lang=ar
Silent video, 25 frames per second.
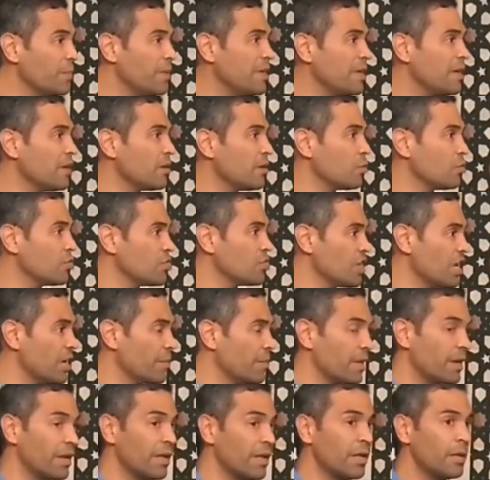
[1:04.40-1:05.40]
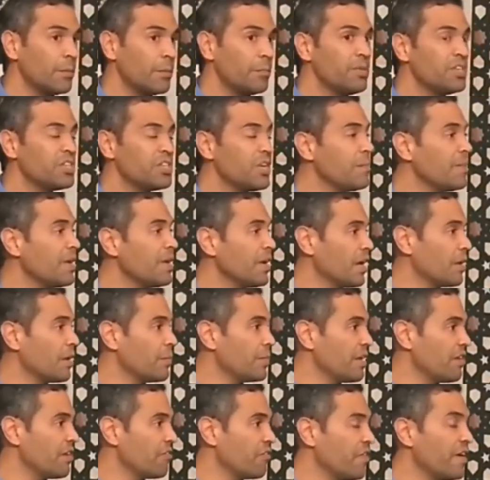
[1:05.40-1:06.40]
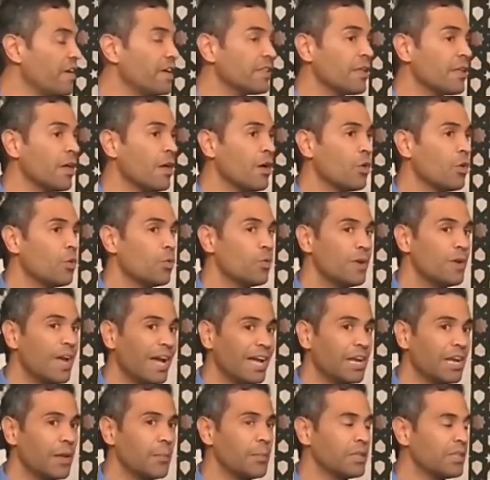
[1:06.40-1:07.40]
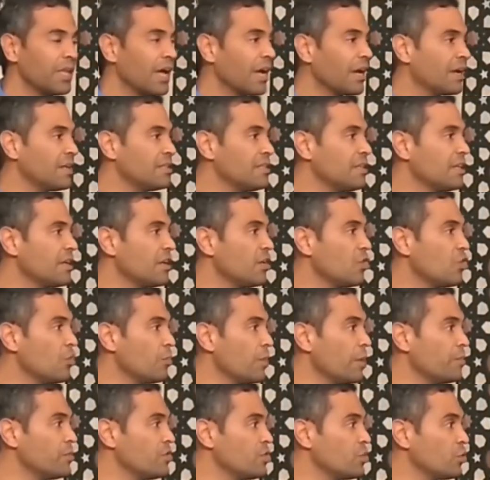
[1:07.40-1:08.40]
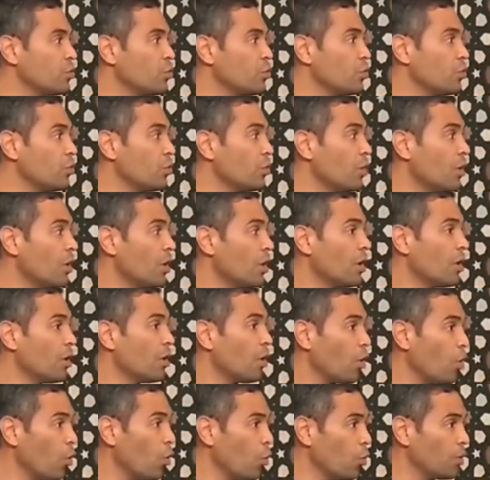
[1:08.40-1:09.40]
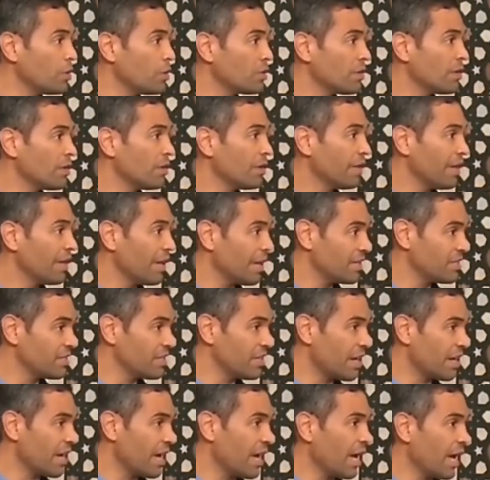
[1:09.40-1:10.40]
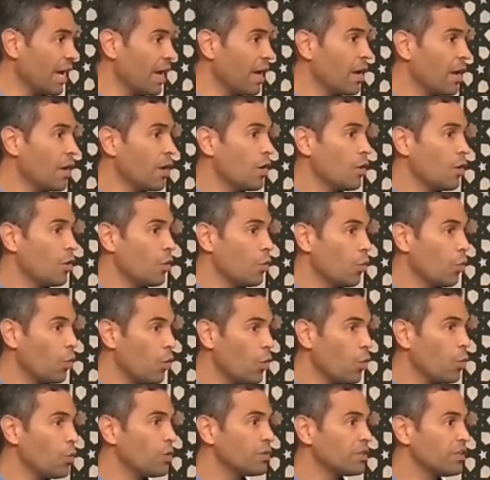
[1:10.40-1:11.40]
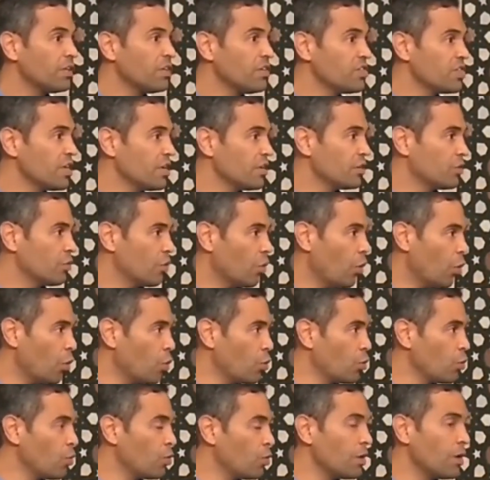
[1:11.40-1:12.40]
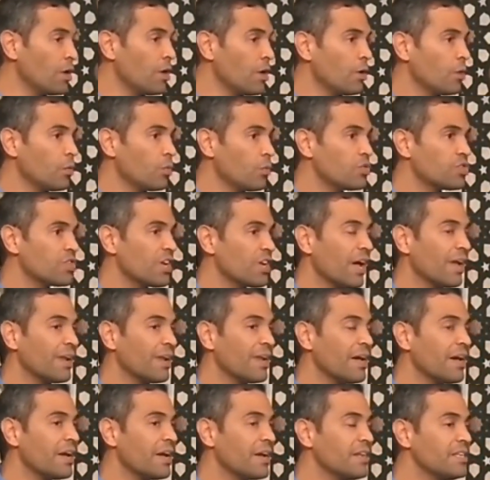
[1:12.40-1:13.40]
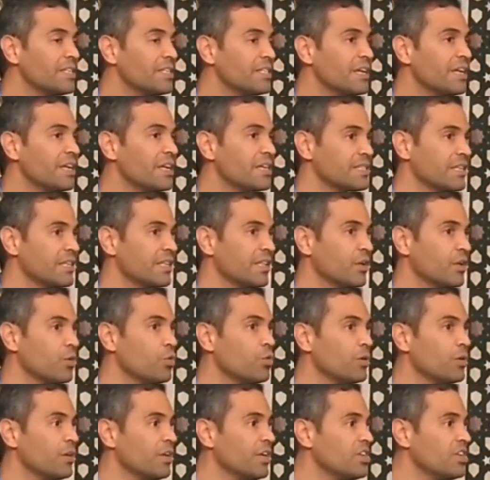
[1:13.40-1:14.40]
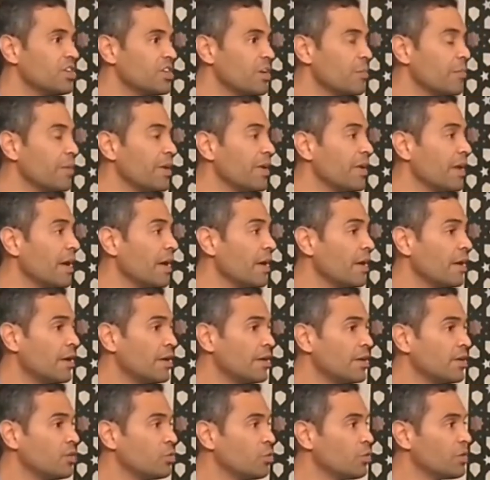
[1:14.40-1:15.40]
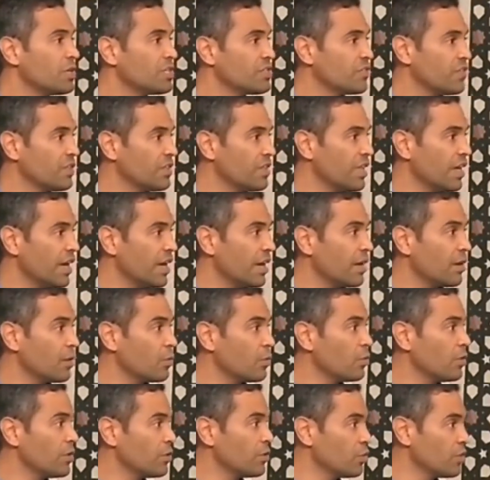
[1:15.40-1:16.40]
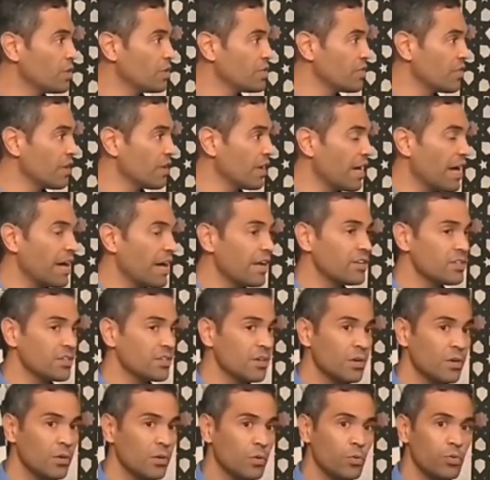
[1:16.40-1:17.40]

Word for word: كبير وشامل بجميع الملفات ونحن متاكدين اللي هما باش يكونوا قوه اقتراح وقوه ايجاد حلول وان شاء الله الرساله ستكون ايجابيه لتونس في الداخل ولتونس في الخارج